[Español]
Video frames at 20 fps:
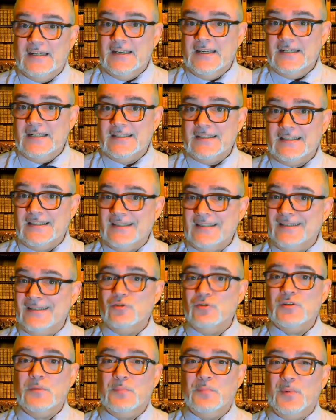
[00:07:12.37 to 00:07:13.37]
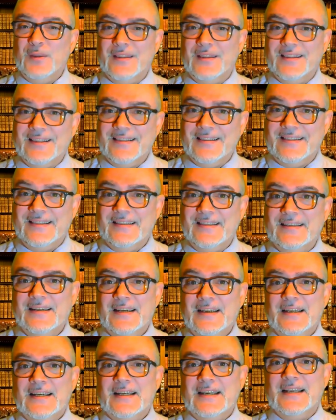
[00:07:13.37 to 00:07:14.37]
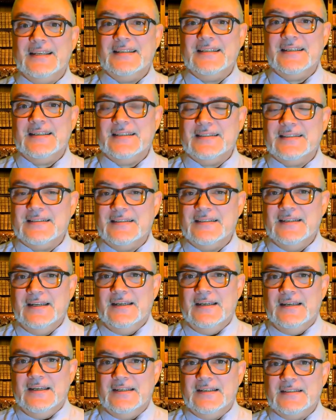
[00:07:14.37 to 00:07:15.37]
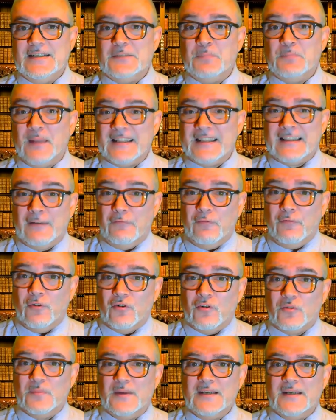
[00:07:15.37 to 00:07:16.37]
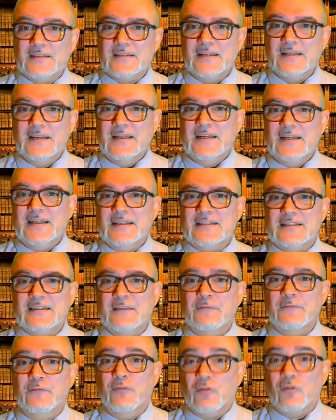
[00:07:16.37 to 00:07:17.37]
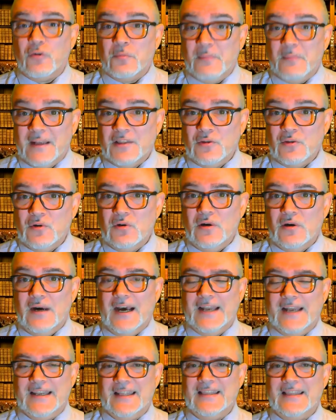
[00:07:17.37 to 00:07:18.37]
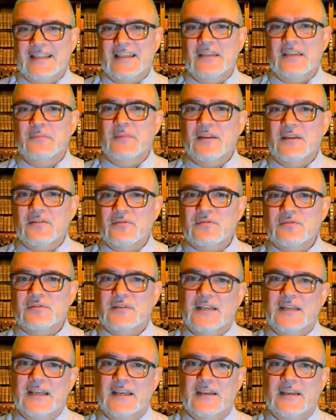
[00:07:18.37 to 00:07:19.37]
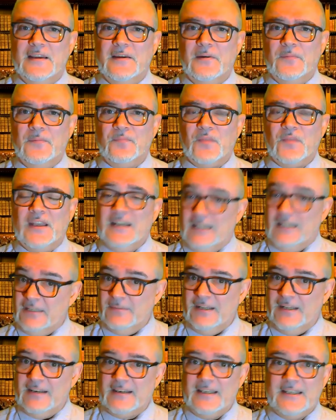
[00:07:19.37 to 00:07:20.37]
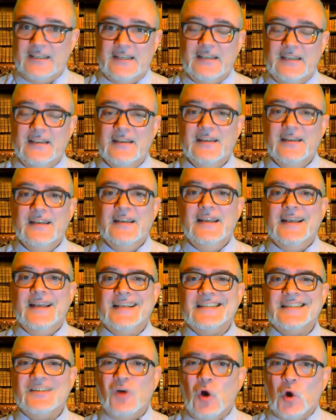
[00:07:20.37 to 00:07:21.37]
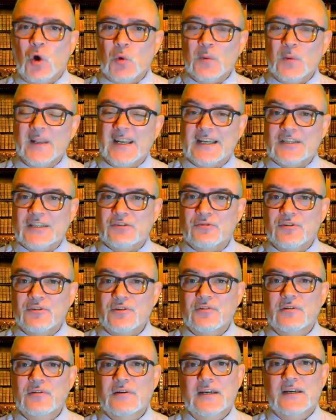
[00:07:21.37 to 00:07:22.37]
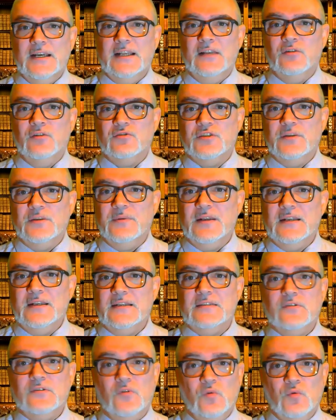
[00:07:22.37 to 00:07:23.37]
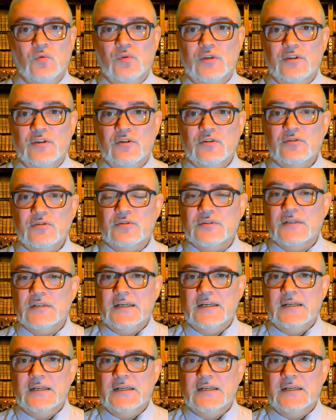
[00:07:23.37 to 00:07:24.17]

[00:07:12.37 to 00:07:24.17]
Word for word: Es decir, no se puede decir que esas, esas plataformas estén formando a nadie. Y menos eh, en el tema del Reiki, es obligatorio en los niveles 1 y 2,